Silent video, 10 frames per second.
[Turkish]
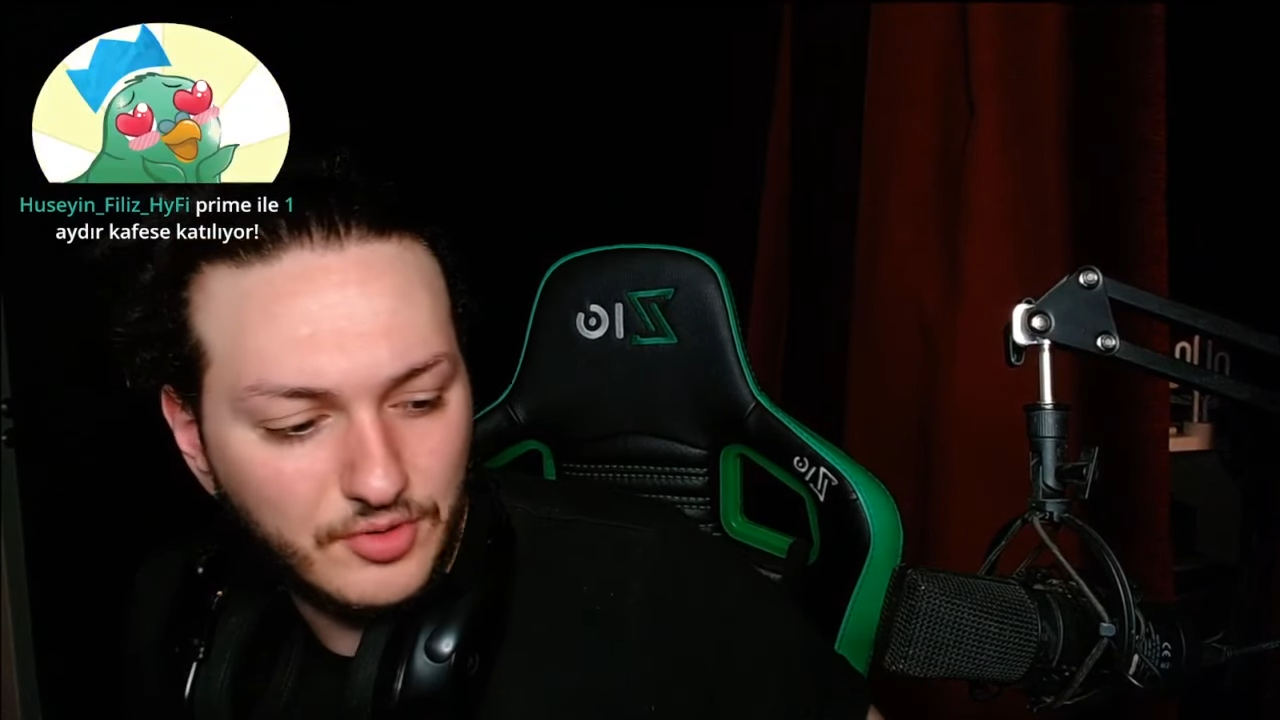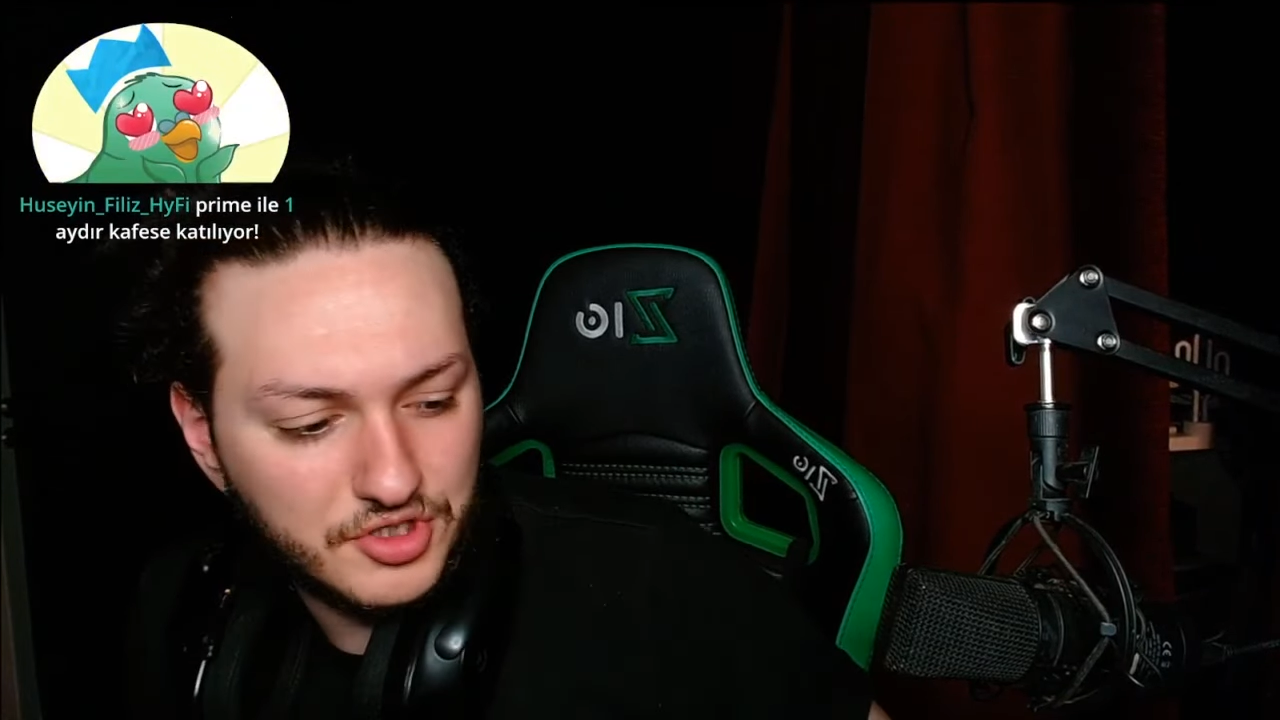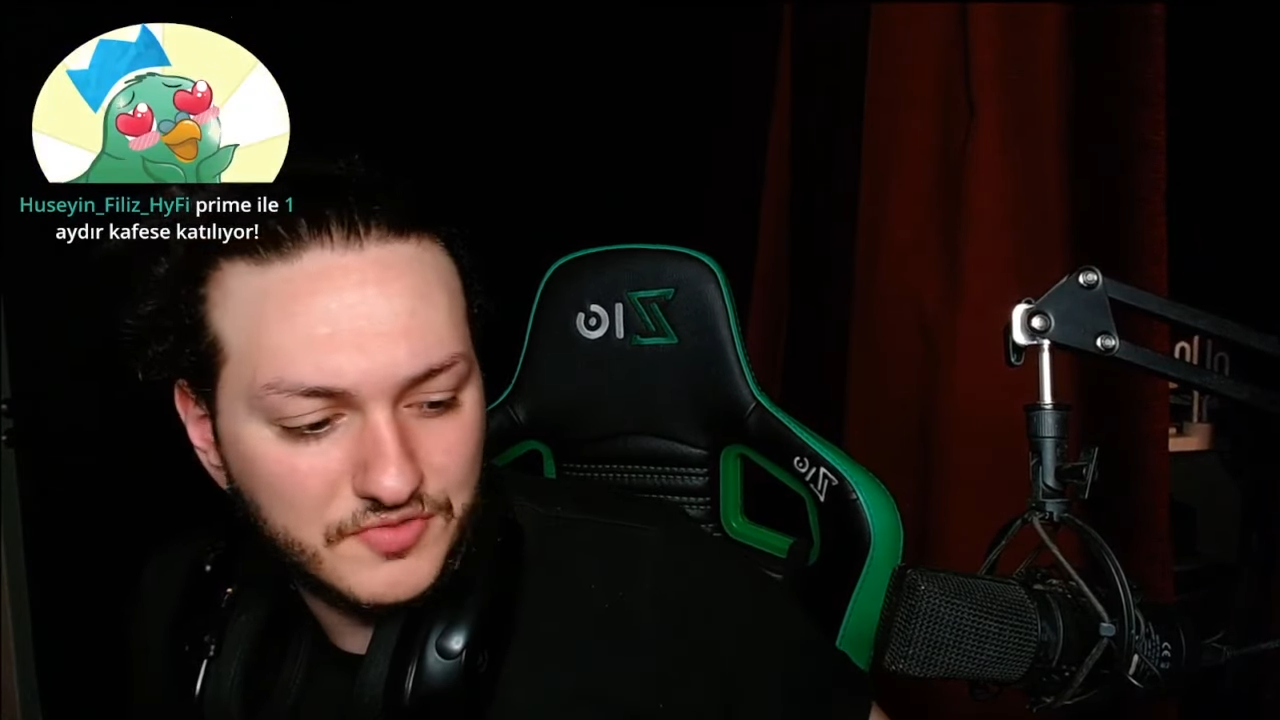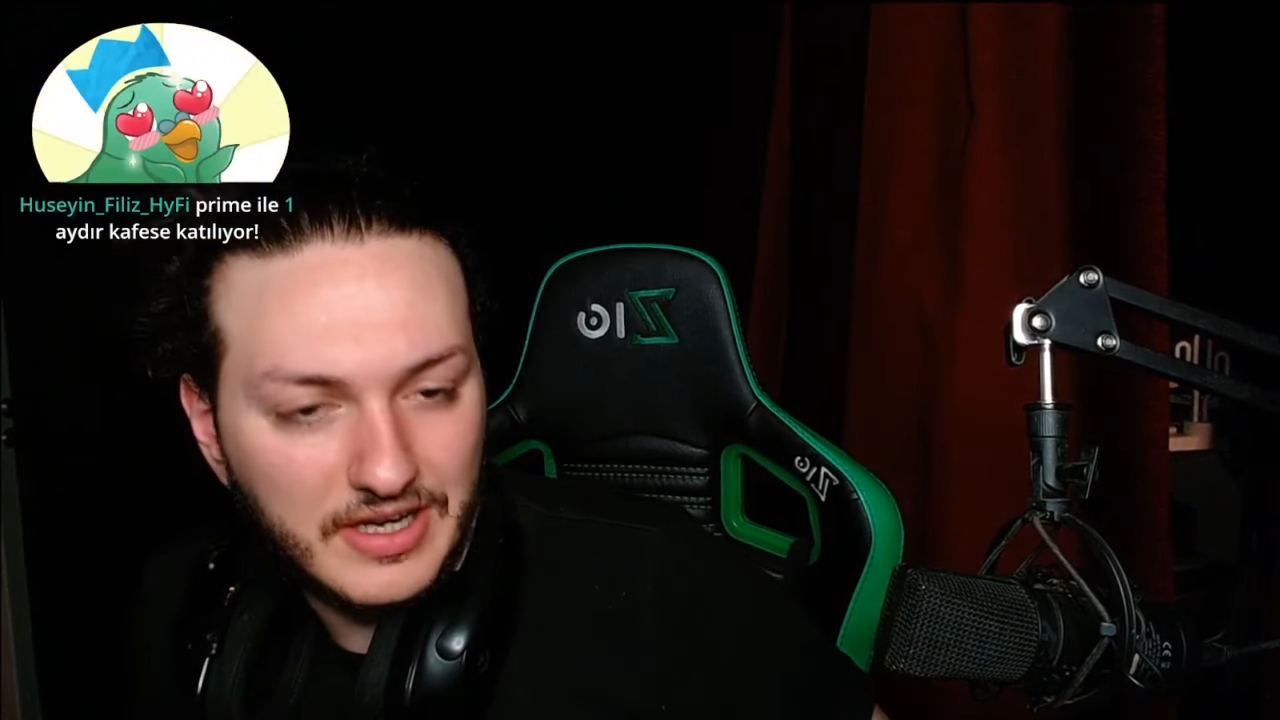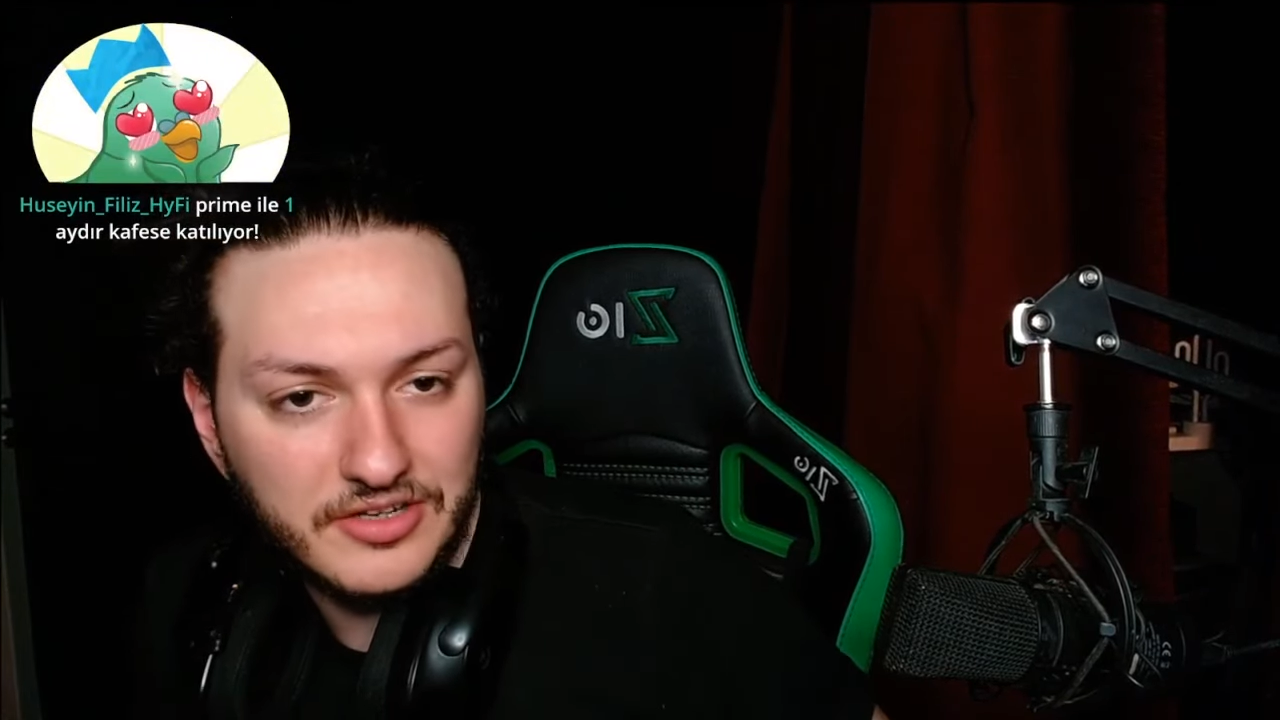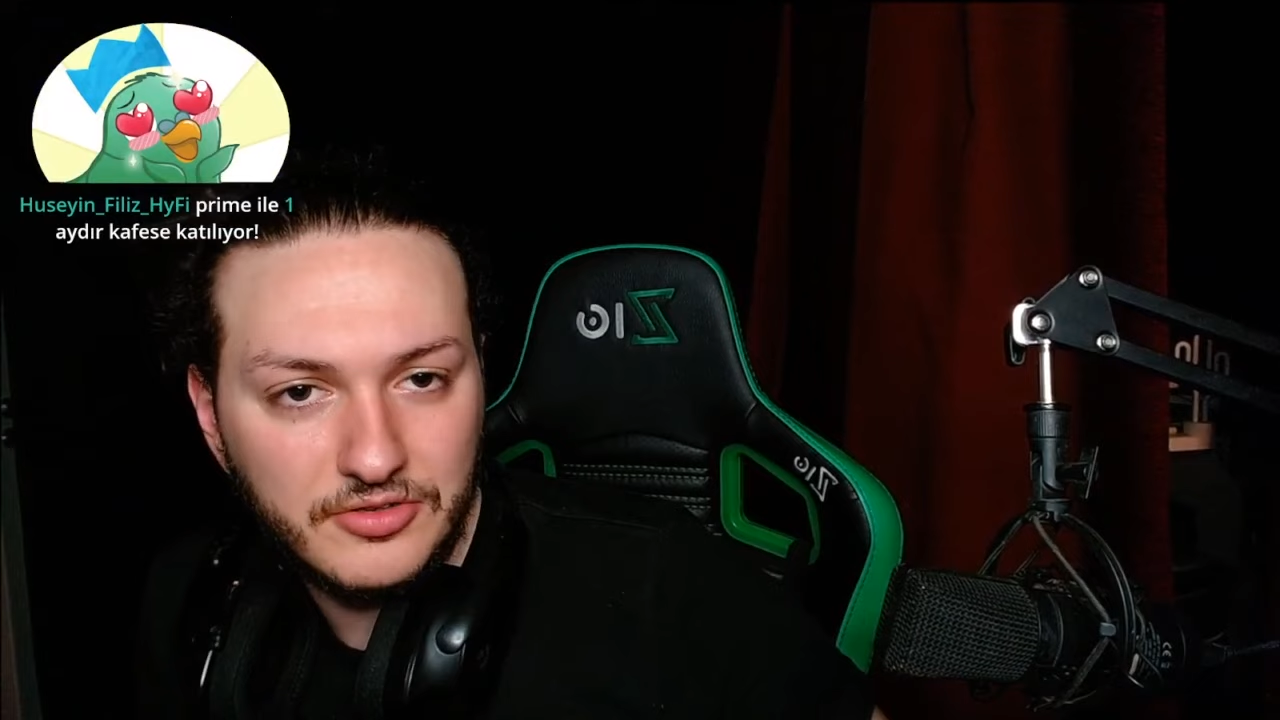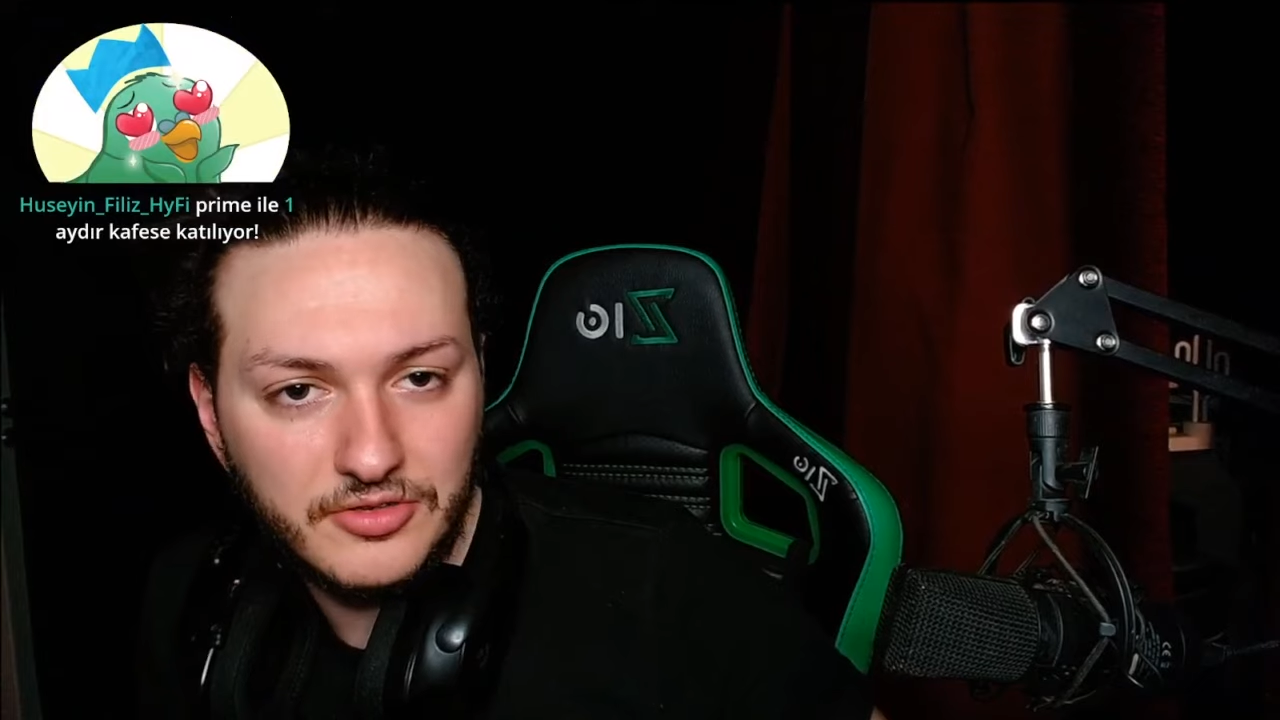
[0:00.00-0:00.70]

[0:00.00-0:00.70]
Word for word: boş ver.